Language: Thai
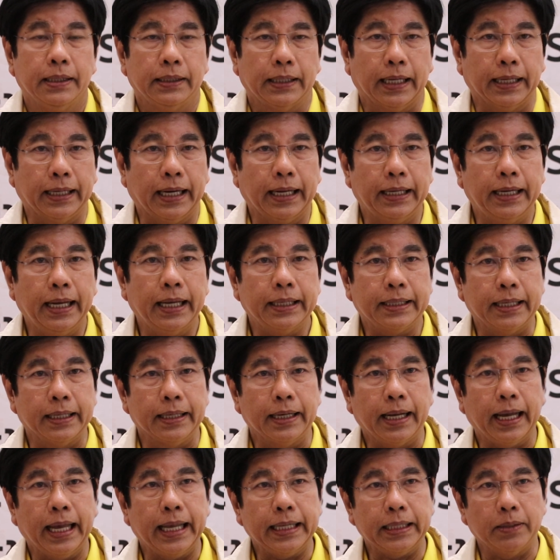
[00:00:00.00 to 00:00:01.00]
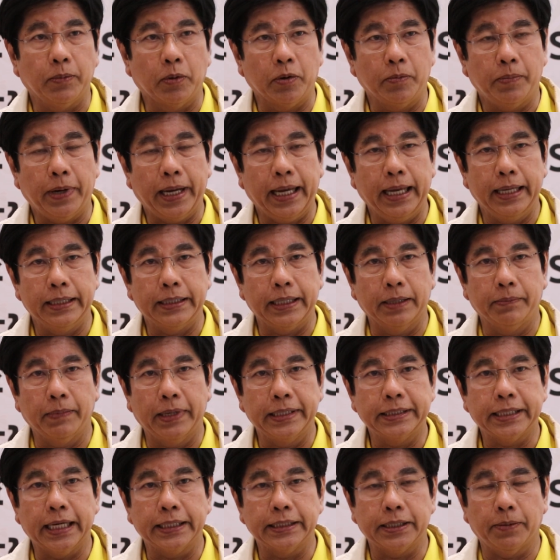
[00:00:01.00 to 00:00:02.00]
ดังนั้นเรื่องสินค้าสมุนไพรจึงไม่
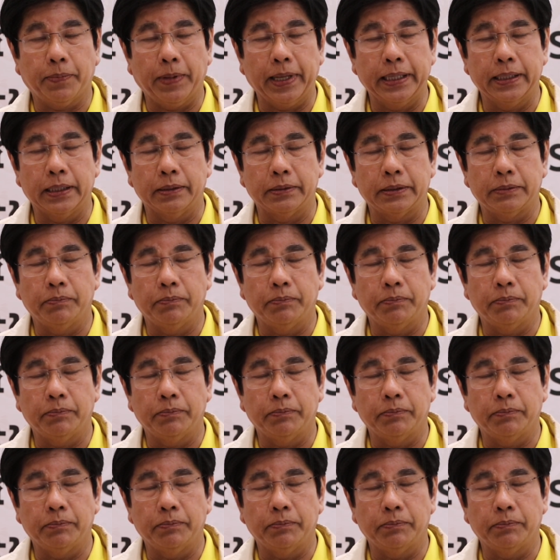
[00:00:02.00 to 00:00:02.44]
ใช่จะเป็น